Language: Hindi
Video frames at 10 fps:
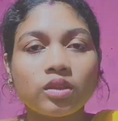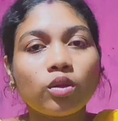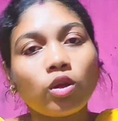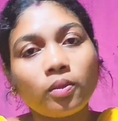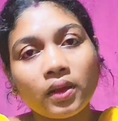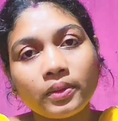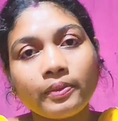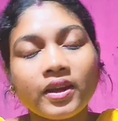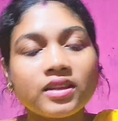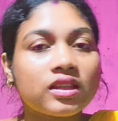तो नॉर्मल भी
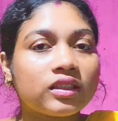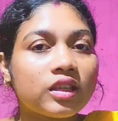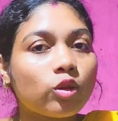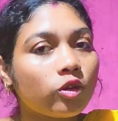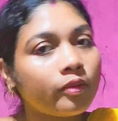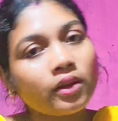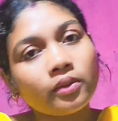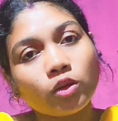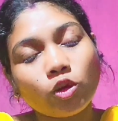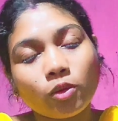बना सकते हैं नॉर्मल
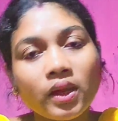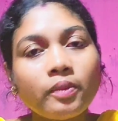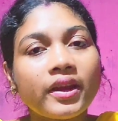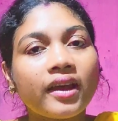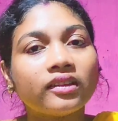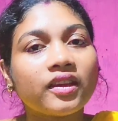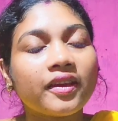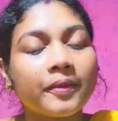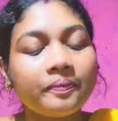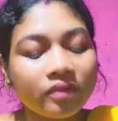नॉर्मल बनाते
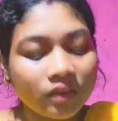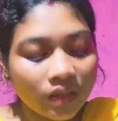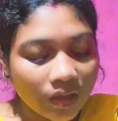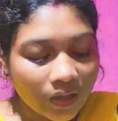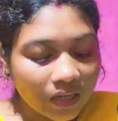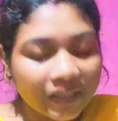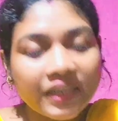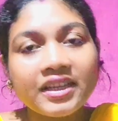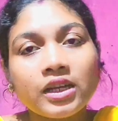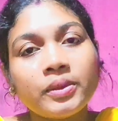हैं लेकिन
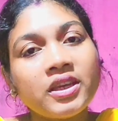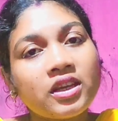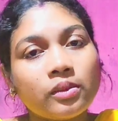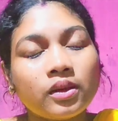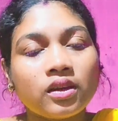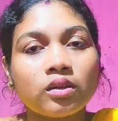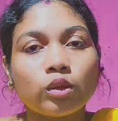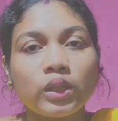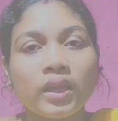कभी कभार होता